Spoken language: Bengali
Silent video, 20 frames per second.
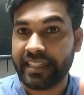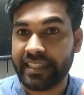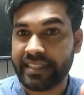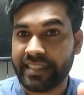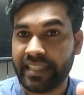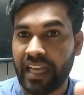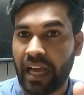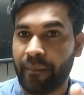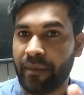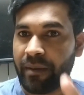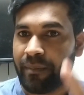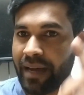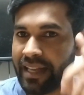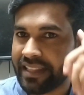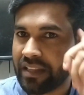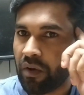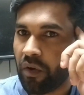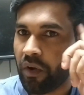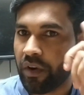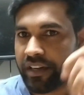ঠিক আছে আমার
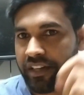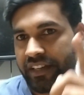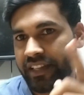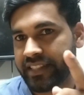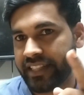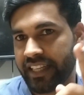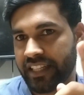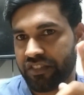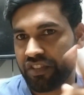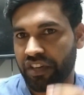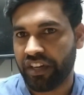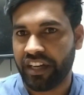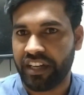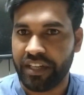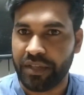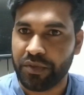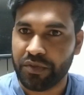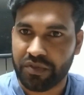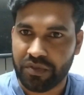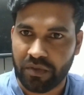মাথা হট হয়ে যায় এই ধরনের
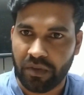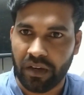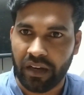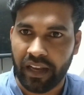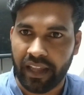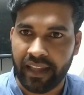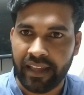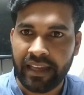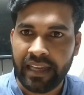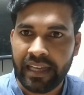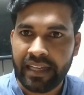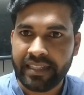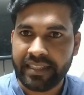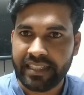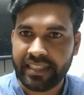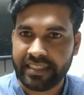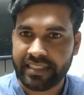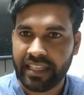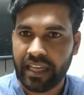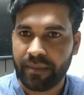নিউজ করলে
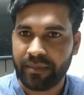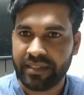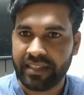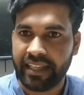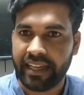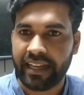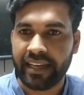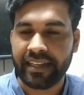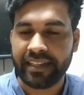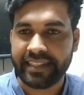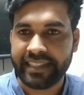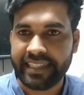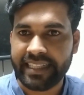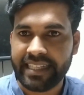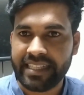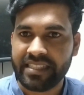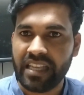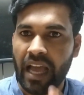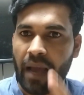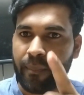ঠিক আছে আমি দেখলে ঠিক
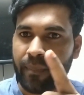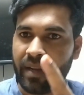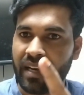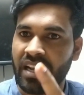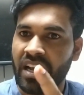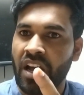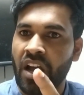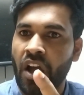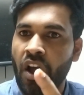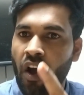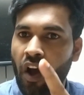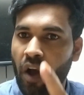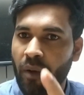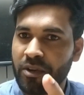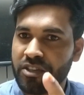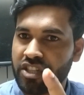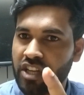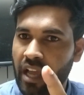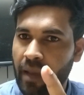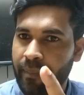আছে আপনারা
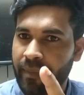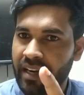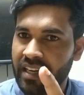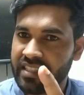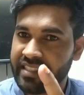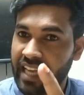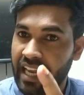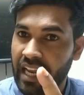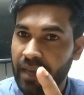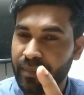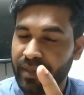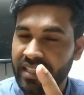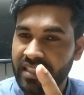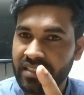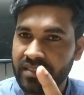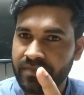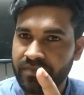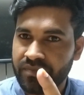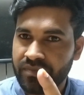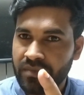অবশ্যই আপনারা জানাবেন
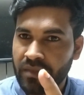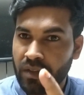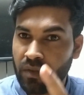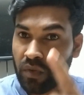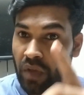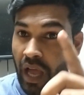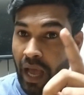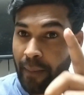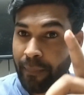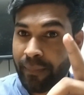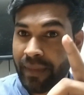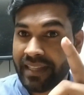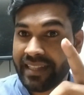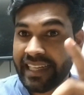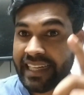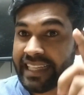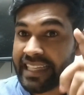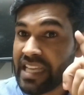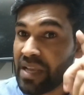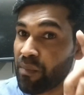তো
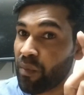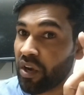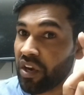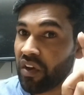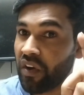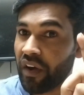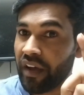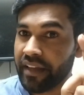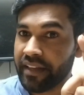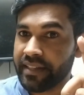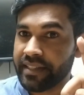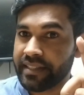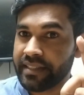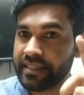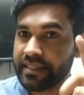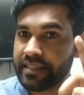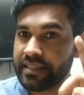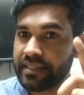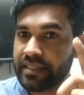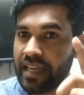আপনাদের কি মনে হয়
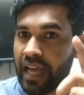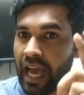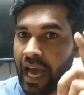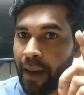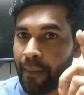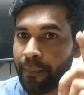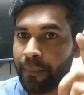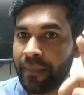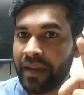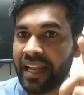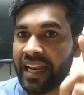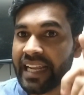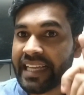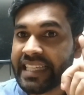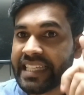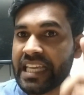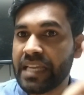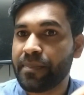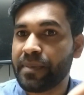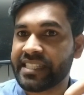আপনারা
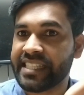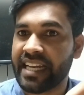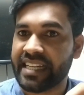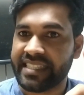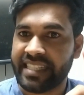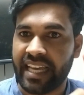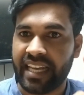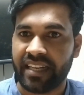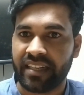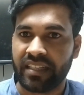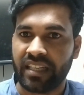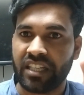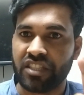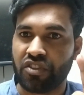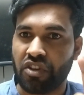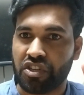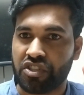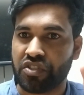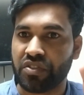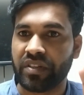কি বিচার চান এই
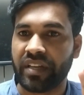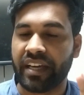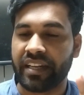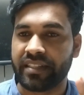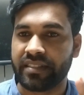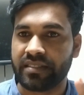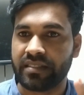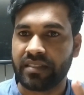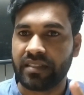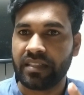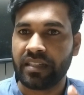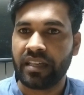ধর্ষণকারীর